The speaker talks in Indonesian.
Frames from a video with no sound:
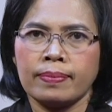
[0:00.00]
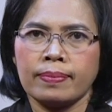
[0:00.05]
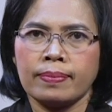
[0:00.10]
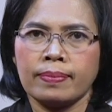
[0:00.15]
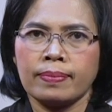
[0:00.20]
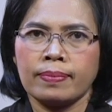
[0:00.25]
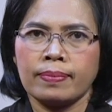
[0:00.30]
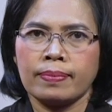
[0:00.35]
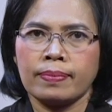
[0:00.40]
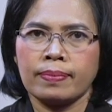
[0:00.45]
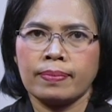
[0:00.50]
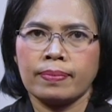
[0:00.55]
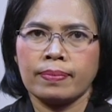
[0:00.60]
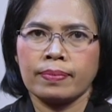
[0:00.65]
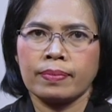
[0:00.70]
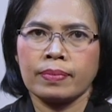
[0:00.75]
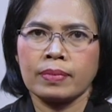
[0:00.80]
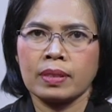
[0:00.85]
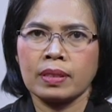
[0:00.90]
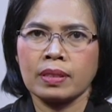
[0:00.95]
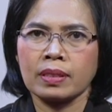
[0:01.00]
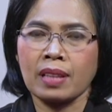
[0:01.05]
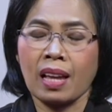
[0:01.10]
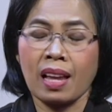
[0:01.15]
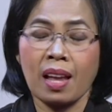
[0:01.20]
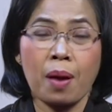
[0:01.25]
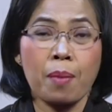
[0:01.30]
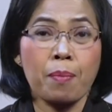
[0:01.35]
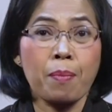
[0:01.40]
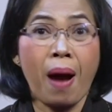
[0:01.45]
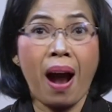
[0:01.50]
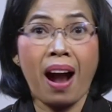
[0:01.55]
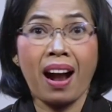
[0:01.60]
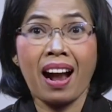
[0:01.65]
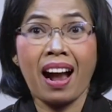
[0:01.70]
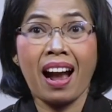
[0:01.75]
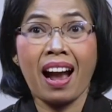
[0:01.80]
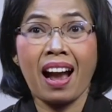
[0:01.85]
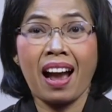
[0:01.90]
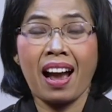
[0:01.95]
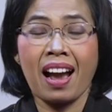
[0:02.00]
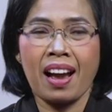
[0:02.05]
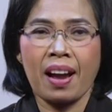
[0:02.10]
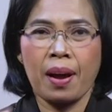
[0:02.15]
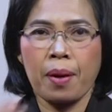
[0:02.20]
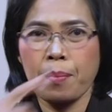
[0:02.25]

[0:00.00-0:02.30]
Saya bangga melihat pelajaran ini.